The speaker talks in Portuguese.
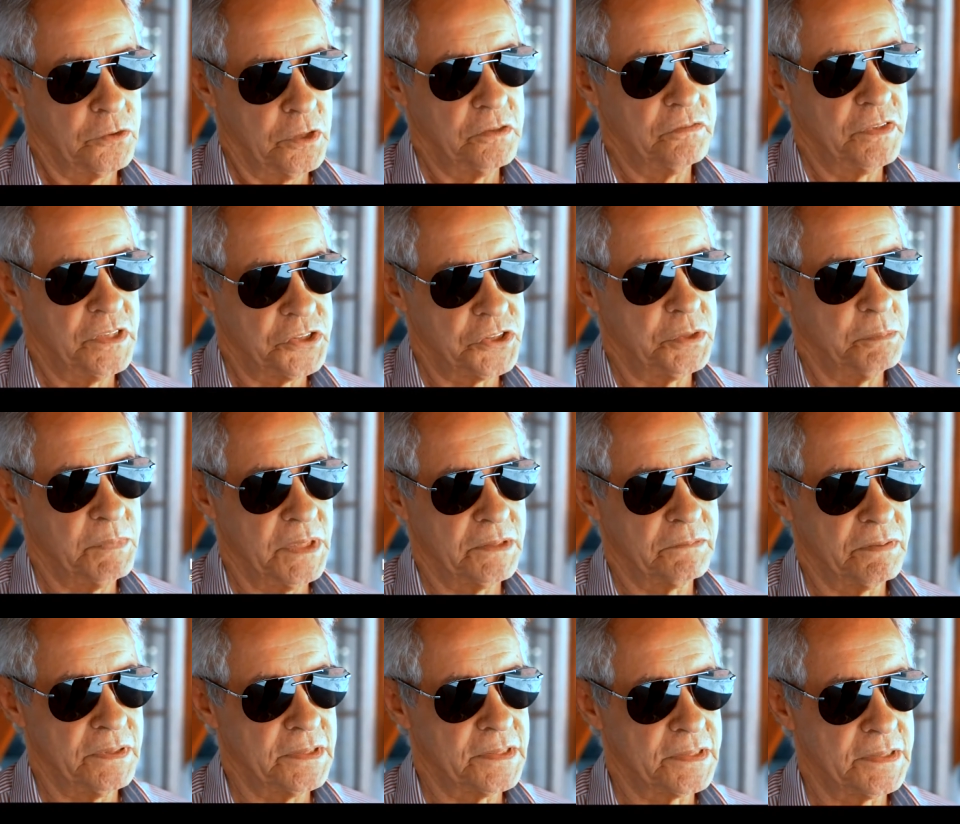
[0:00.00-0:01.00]
do
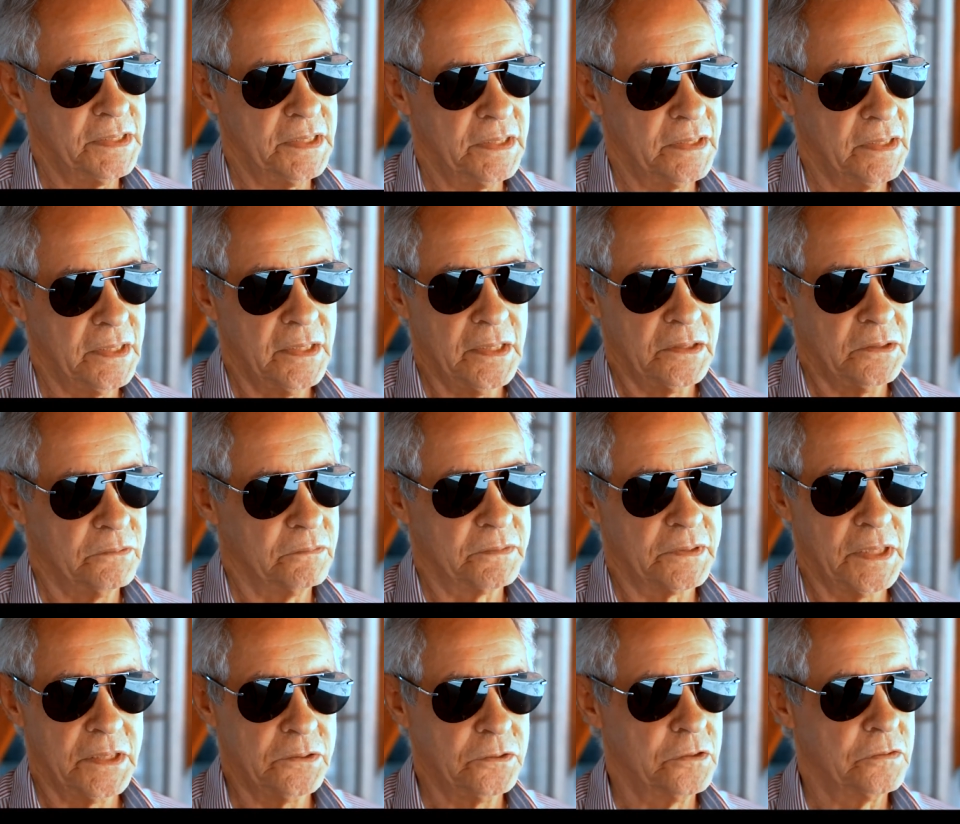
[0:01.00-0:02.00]
investimento em si, não
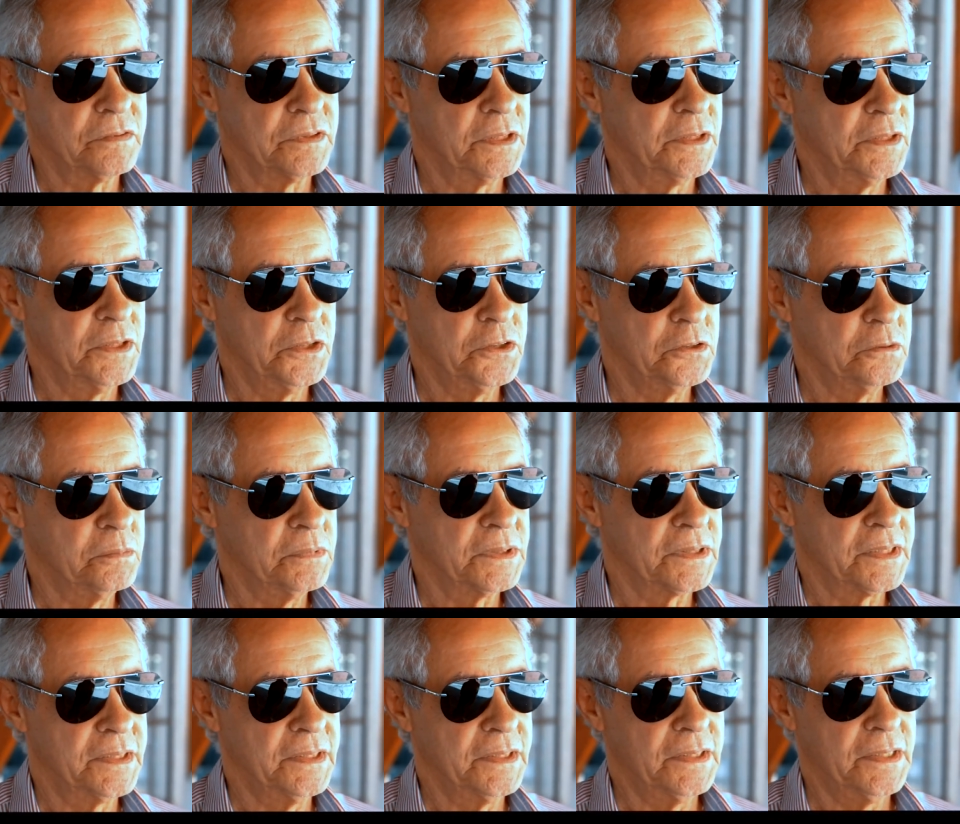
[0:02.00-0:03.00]
tem dúvida nenhuma
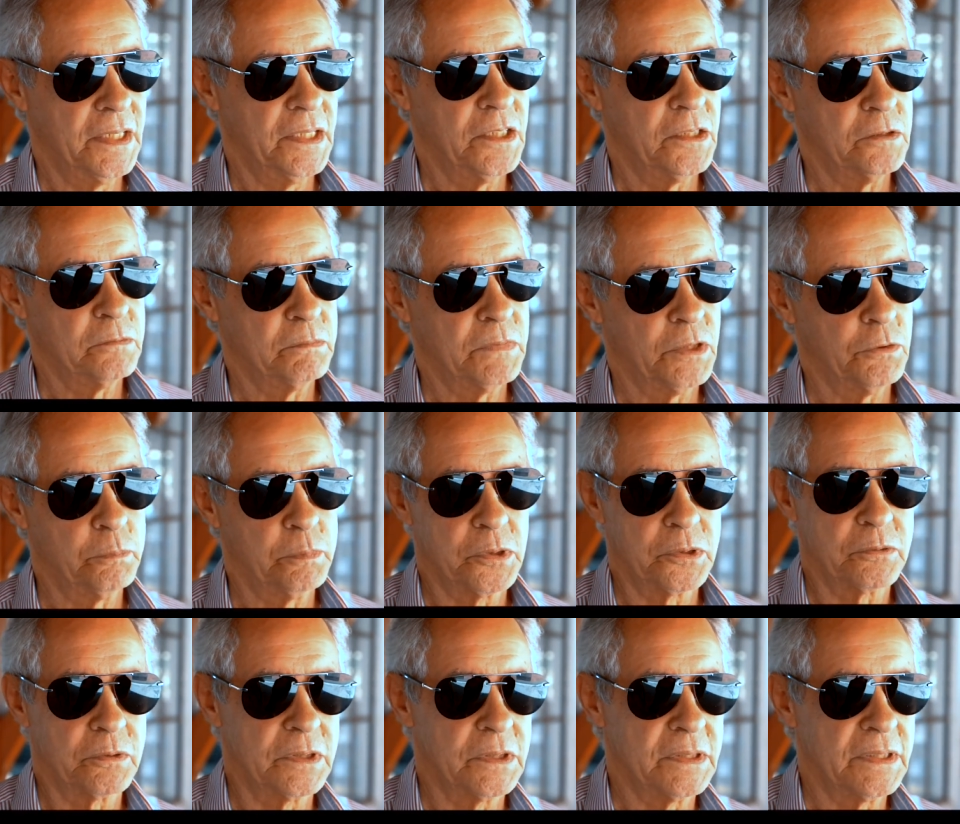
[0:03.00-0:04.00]
que é uma
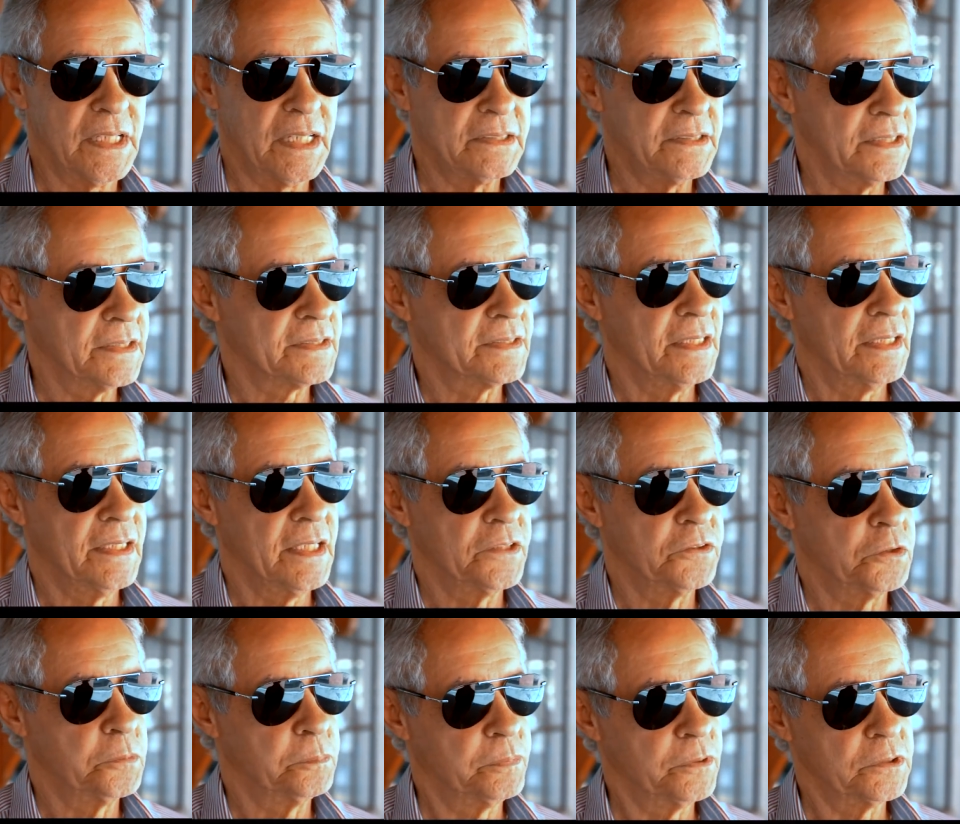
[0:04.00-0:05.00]
oportunidade
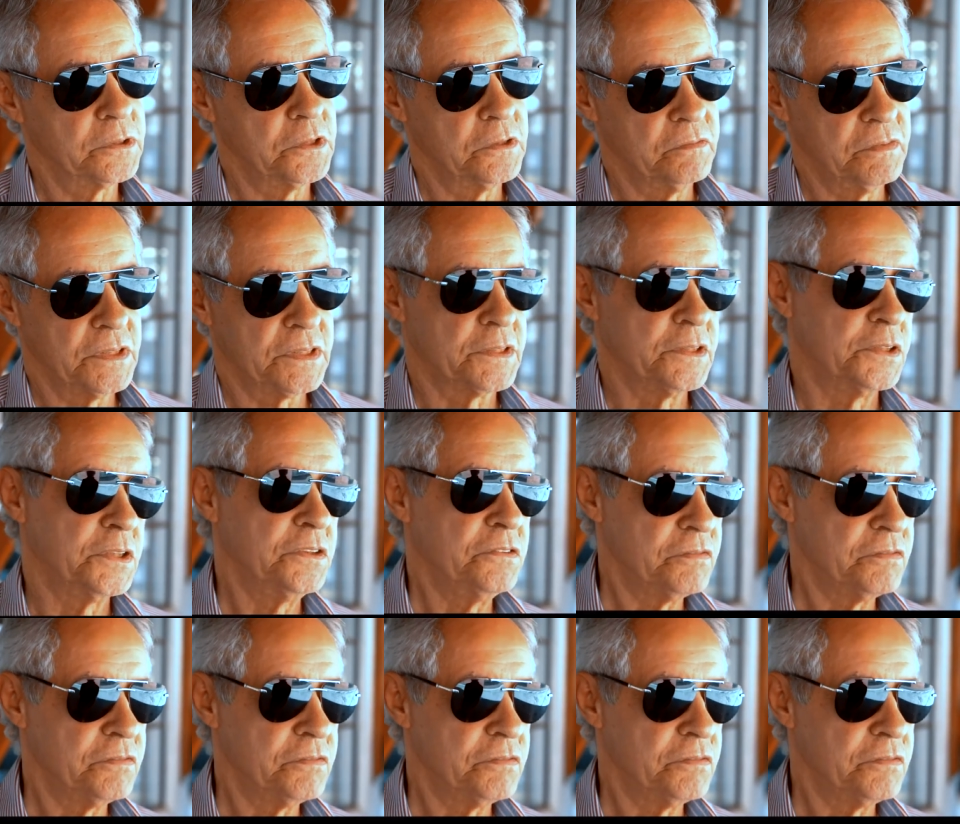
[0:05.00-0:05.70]
excelente do ponto de vista de